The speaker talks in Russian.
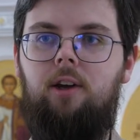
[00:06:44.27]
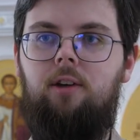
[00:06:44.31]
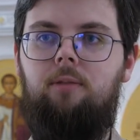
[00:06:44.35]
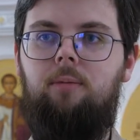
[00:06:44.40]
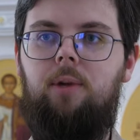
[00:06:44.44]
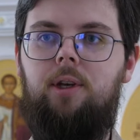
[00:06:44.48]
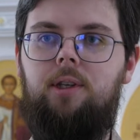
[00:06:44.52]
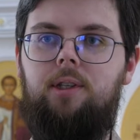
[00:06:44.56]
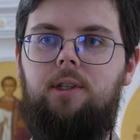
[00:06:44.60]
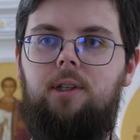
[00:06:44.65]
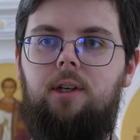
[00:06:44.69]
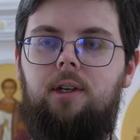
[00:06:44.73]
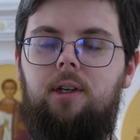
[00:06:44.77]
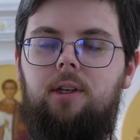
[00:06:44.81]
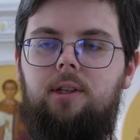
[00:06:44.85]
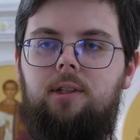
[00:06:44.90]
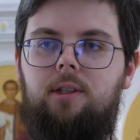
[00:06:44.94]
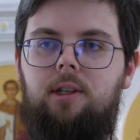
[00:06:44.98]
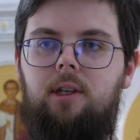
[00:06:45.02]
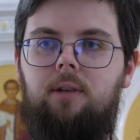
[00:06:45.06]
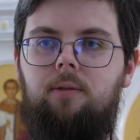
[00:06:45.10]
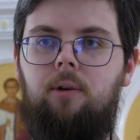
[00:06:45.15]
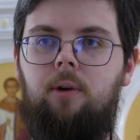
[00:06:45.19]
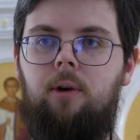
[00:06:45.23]
вместе
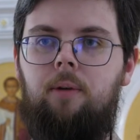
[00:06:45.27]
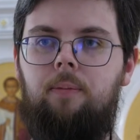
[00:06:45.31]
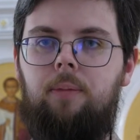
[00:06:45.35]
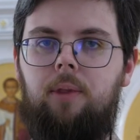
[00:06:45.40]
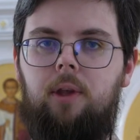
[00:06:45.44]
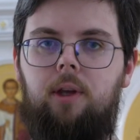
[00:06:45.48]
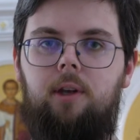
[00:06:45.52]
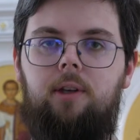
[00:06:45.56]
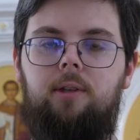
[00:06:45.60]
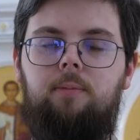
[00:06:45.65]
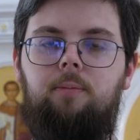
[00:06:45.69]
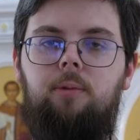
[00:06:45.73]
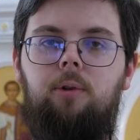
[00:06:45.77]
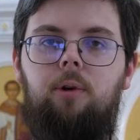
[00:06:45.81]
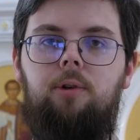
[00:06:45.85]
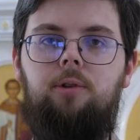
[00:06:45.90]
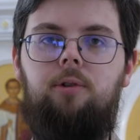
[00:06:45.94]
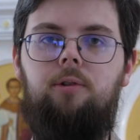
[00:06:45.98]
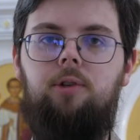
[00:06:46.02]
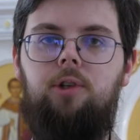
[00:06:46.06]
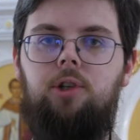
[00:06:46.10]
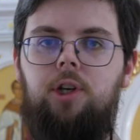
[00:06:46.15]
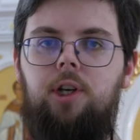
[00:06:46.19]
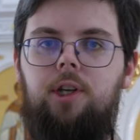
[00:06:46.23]
с его и с
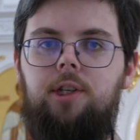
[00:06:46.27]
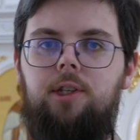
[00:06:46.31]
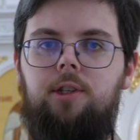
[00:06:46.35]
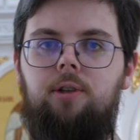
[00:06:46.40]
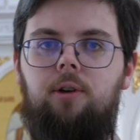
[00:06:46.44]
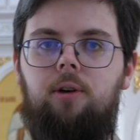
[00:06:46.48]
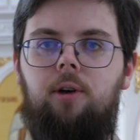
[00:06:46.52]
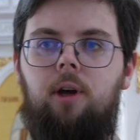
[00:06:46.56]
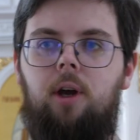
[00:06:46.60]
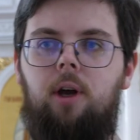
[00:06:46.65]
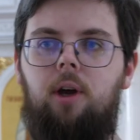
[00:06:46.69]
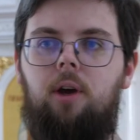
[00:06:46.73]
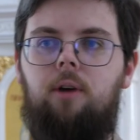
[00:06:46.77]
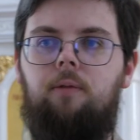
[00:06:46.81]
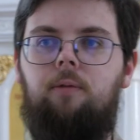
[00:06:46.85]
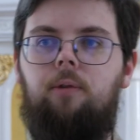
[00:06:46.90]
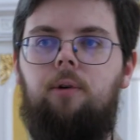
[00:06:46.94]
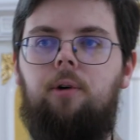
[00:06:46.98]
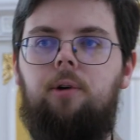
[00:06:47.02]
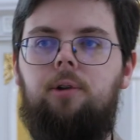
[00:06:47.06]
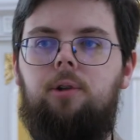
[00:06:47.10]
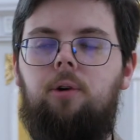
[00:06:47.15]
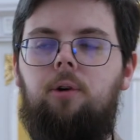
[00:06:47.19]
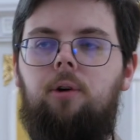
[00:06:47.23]
плотью, с жизнью,
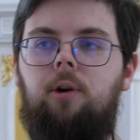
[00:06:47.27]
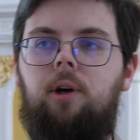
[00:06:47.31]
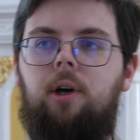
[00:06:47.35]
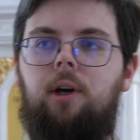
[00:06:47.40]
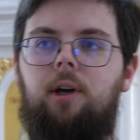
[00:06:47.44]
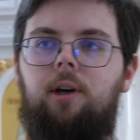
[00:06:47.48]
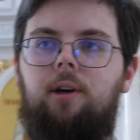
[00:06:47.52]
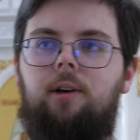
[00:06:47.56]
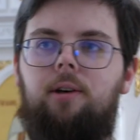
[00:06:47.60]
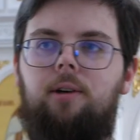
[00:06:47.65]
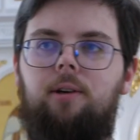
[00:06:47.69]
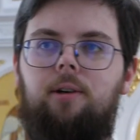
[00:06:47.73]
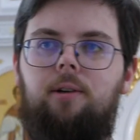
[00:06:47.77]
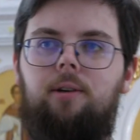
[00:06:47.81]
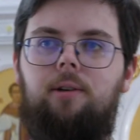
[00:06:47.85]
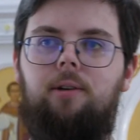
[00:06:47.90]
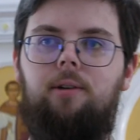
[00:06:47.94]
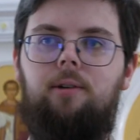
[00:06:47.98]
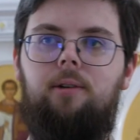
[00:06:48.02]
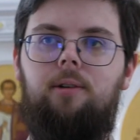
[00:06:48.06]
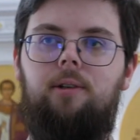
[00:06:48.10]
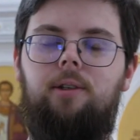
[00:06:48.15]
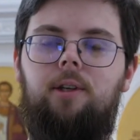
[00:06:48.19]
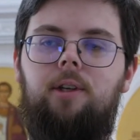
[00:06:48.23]
вот, то
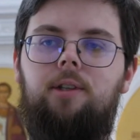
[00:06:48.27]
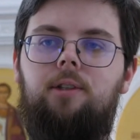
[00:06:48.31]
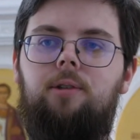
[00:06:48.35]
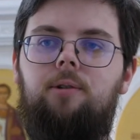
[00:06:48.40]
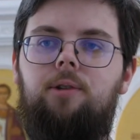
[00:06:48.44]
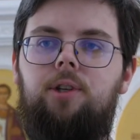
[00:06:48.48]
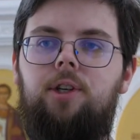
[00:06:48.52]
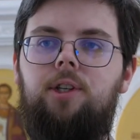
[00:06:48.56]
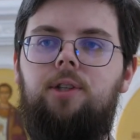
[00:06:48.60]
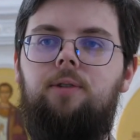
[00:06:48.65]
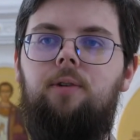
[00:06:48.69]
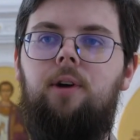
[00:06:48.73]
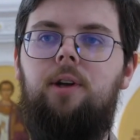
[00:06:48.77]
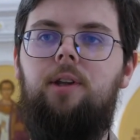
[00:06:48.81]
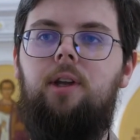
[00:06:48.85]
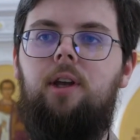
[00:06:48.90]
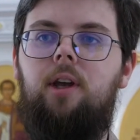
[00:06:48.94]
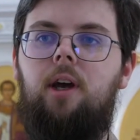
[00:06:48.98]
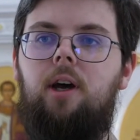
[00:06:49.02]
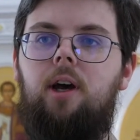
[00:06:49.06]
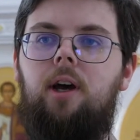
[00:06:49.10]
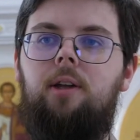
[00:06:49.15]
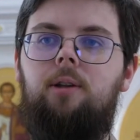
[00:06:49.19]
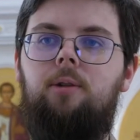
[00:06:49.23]
э, здесь
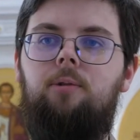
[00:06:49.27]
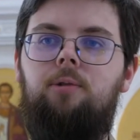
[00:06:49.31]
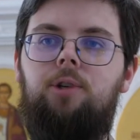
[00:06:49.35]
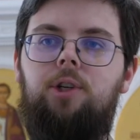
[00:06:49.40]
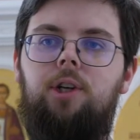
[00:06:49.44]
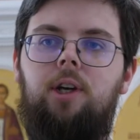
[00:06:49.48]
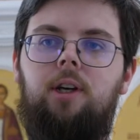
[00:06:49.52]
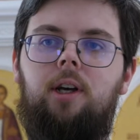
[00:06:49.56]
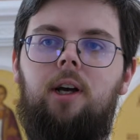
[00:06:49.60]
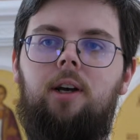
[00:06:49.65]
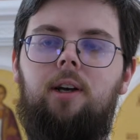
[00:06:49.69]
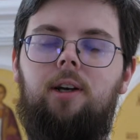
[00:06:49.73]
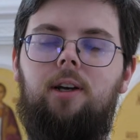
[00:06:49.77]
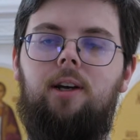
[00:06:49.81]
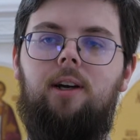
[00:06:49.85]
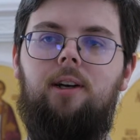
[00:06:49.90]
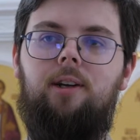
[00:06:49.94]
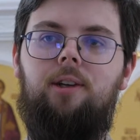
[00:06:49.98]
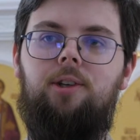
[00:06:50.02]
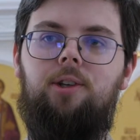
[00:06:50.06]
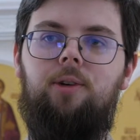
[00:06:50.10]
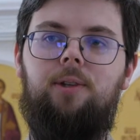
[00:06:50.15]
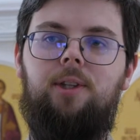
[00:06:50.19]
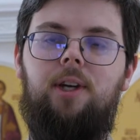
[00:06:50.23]
существование души как
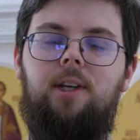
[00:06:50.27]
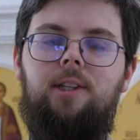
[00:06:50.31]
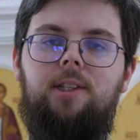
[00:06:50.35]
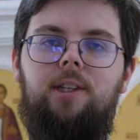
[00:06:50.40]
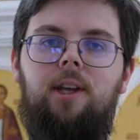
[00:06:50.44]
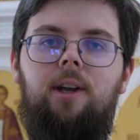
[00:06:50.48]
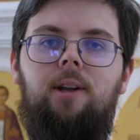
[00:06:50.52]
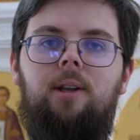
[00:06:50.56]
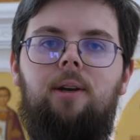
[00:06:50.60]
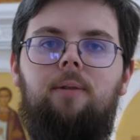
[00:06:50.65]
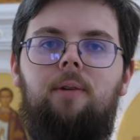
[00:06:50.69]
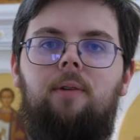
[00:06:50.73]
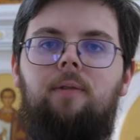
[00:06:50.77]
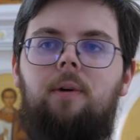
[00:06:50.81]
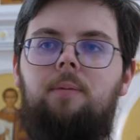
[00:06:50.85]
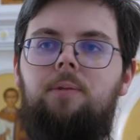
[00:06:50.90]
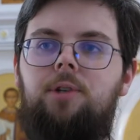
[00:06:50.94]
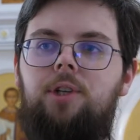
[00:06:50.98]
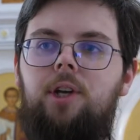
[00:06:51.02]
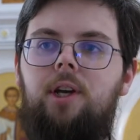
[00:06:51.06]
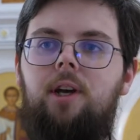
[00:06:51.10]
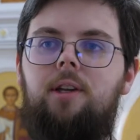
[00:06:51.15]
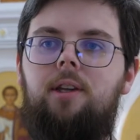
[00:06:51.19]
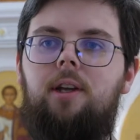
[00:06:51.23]
чего-то отдельного
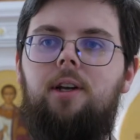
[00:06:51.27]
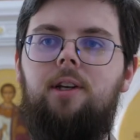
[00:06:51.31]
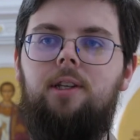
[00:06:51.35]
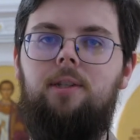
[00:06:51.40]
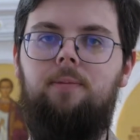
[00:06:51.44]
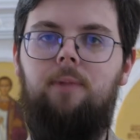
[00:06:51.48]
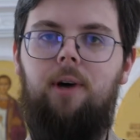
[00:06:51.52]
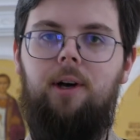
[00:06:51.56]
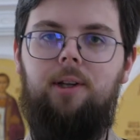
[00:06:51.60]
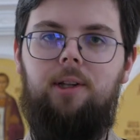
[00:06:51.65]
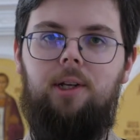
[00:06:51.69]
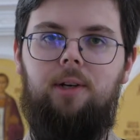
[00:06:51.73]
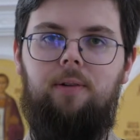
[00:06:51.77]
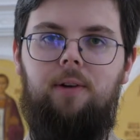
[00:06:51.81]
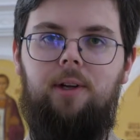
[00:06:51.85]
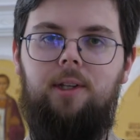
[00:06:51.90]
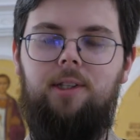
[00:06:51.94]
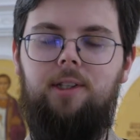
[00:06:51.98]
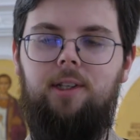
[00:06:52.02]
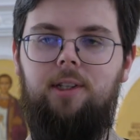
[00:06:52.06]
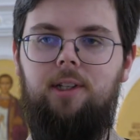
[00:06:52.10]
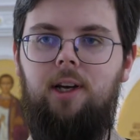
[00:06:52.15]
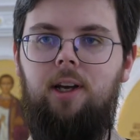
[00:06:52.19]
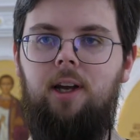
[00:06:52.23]
вообще не
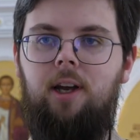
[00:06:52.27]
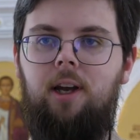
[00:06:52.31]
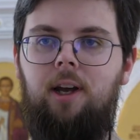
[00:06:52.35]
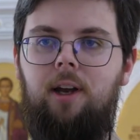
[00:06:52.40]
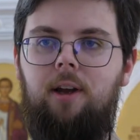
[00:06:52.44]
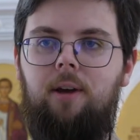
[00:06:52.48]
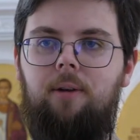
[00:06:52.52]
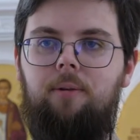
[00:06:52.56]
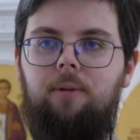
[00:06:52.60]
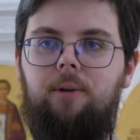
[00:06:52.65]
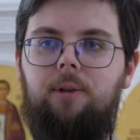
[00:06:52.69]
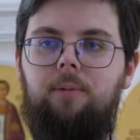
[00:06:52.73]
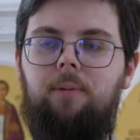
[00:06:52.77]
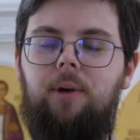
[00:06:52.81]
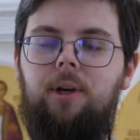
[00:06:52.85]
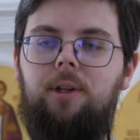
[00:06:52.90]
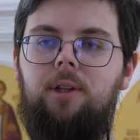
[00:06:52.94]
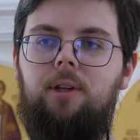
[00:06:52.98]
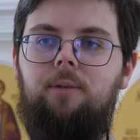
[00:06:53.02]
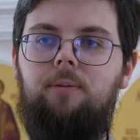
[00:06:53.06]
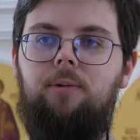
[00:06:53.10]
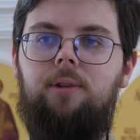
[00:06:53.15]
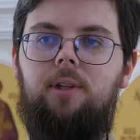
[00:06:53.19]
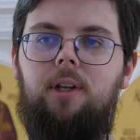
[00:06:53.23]
рассматривается, да, вот,
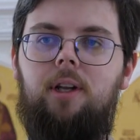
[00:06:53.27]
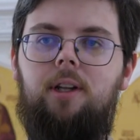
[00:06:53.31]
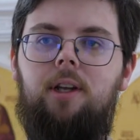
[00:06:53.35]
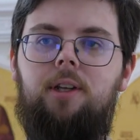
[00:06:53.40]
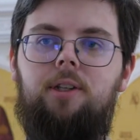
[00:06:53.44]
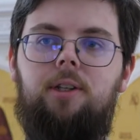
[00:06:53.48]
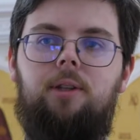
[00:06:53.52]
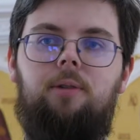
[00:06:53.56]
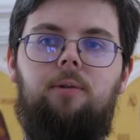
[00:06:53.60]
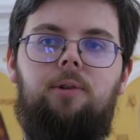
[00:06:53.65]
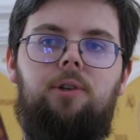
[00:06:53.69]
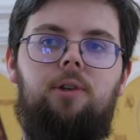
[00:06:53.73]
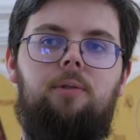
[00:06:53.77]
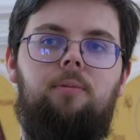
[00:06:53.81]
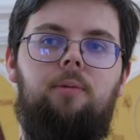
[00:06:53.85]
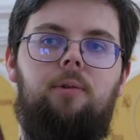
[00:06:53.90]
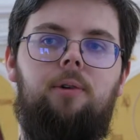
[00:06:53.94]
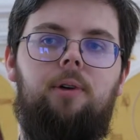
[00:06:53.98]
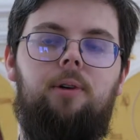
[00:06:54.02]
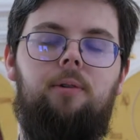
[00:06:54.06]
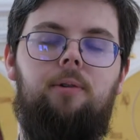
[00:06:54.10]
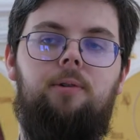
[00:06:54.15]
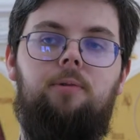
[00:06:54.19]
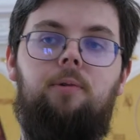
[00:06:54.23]
поэтому для нас это очень,
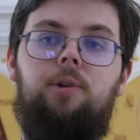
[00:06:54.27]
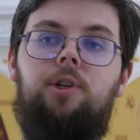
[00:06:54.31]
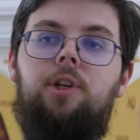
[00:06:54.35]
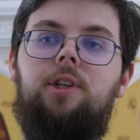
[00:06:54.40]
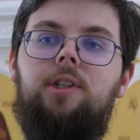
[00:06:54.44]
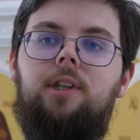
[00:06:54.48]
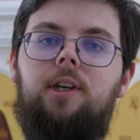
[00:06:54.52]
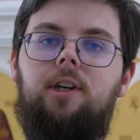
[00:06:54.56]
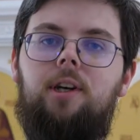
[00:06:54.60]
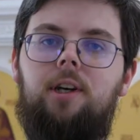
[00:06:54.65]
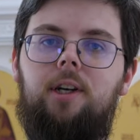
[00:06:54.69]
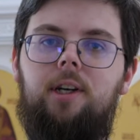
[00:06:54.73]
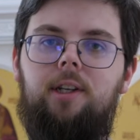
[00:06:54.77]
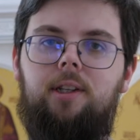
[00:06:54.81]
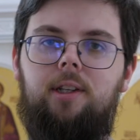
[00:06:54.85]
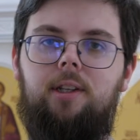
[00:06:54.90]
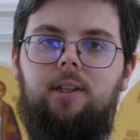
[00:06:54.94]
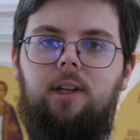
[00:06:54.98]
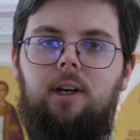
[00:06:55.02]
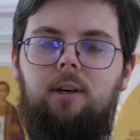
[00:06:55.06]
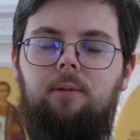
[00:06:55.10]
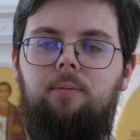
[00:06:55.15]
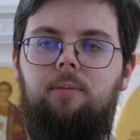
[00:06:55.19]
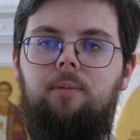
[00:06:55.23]
много, очень сокрыто,
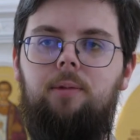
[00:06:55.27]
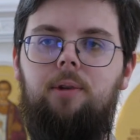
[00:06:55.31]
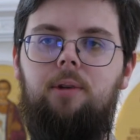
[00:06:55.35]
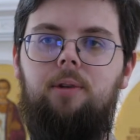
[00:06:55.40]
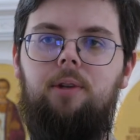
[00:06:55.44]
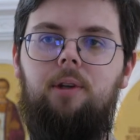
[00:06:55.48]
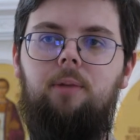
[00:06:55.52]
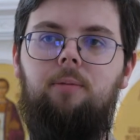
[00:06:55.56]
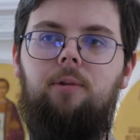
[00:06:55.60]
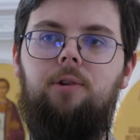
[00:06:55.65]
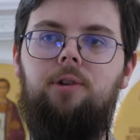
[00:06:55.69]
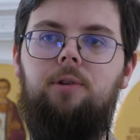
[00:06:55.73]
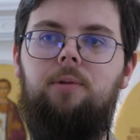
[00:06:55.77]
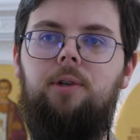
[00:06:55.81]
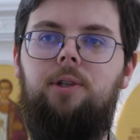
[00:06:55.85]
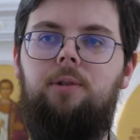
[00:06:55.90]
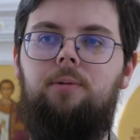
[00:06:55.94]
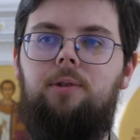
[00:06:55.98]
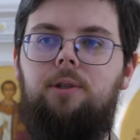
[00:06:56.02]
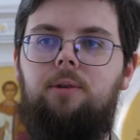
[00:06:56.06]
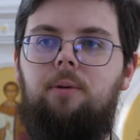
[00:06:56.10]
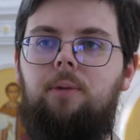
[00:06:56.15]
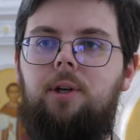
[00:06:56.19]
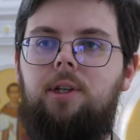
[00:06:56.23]
да, мы не можем из
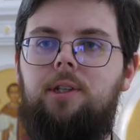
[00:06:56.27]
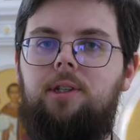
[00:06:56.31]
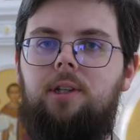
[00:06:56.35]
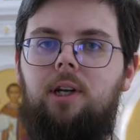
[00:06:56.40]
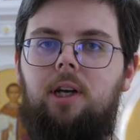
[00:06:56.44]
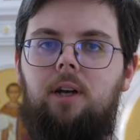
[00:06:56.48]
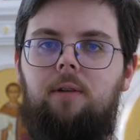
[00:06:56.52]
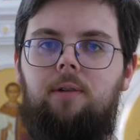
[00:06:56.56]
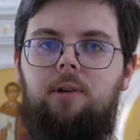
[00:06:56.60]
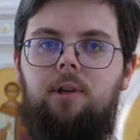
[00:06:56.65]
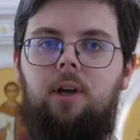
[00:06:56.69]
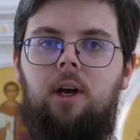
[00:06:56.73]
всего представить,